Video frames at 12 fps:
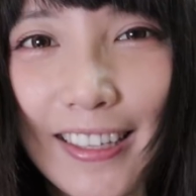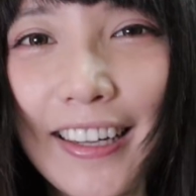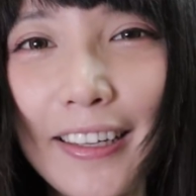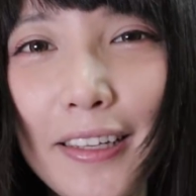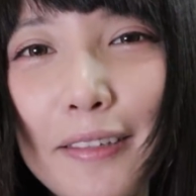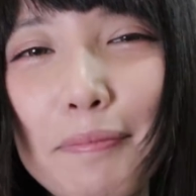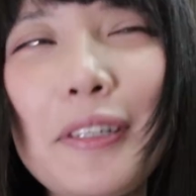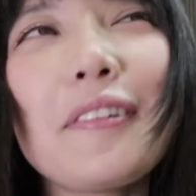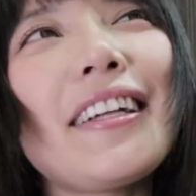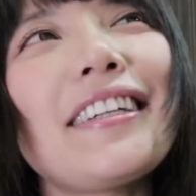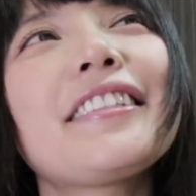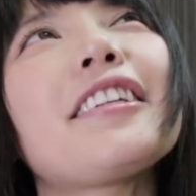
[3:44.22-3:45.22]
啊，还没有
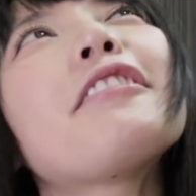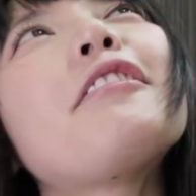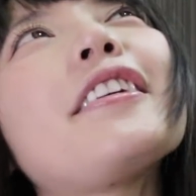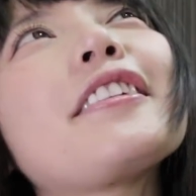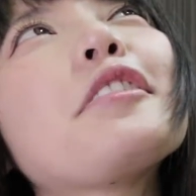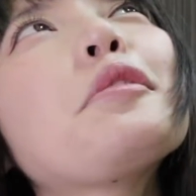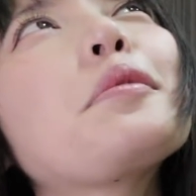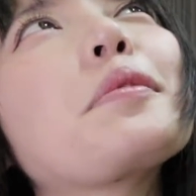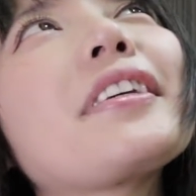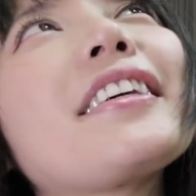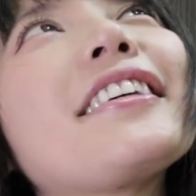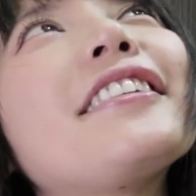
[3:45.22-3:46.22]
来神皇跟虎
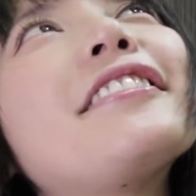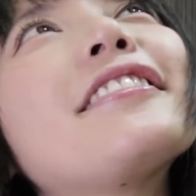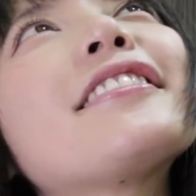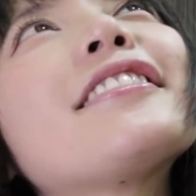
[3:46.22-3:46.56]
爷哦。